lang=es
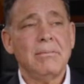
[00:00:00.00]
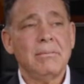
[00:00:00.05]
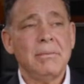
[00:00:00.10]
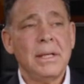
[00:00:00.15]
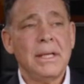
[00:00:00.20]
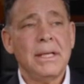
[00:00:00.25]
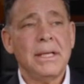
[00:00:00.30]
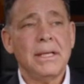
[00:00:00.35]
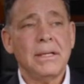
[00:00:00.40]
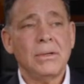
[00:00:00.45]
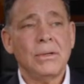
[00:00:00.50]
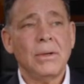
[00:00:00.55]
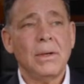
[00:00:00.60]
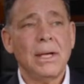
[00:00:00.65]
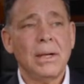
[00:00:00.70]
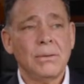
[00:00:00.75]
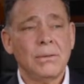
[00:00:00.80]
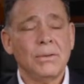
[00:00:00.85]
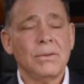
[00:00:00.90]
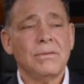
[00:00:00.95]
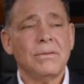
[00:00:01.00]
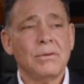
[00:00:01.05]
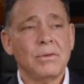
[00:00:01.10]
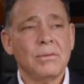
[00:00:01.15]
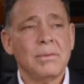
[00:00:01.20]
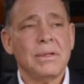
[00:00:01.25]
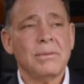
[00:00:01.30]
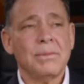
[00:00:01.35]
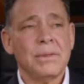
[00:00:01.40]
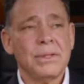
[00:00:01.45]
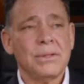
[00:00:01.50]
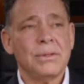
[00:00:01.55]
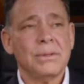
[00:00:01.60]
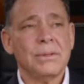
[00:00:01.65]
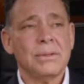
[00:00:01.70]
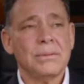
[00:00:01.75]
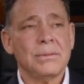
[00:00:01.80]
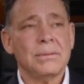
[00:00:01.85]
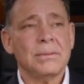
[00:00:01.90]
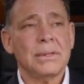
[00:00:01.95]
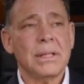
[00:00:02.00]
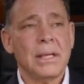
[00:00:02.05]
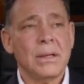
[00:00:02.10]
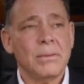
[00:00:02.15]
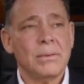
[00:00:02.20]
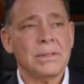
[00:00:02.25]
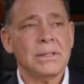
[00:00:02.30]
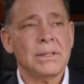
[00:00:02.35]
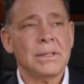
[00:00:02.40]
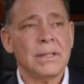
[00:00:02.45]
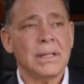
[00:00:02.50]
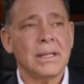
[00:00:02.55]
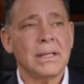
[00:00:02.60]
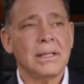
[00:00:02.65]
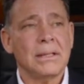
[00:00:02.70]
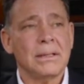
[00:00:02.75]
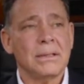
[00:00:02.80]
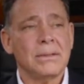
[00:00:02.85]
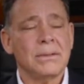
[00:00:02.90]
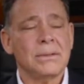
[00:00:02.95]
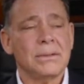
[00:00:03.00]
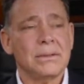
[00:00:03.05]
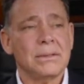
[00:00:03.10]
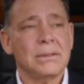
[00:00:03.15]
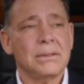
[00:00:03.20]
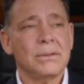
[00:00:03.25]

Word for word: me dictó el auto de formal prisión el juez en aquel entonces,